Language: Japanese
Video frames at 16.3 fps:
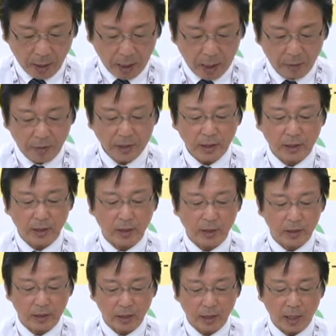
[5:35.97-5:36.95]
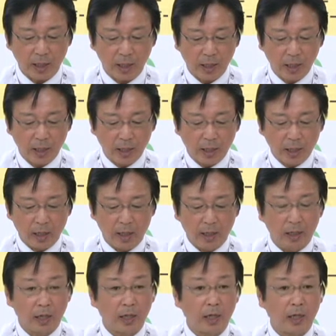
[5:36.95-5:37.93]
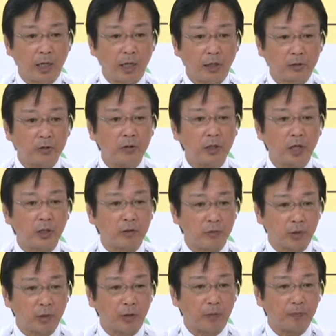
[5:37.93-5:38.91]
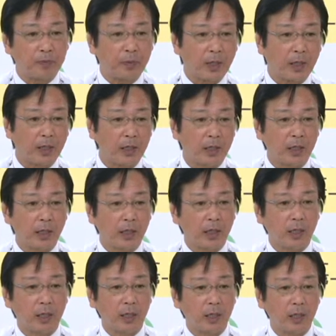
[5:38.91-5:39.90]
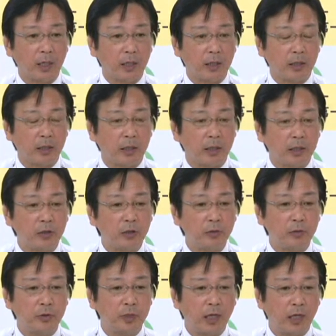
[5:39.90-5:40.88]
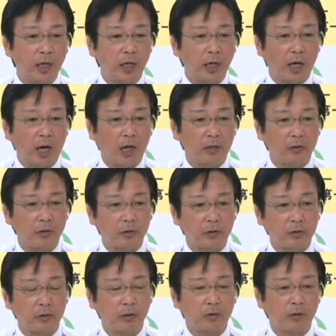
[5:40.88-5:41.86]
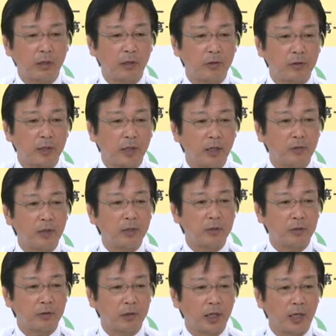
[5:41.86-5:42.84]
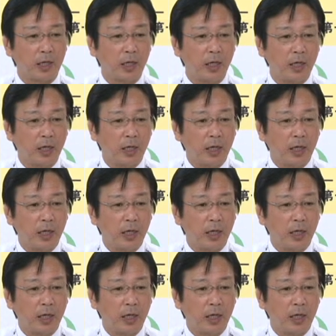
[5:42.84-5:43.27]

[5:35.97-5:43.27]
合わせてですね、えー、通訳も、えー、人数分だけ配置をする予定でございますので、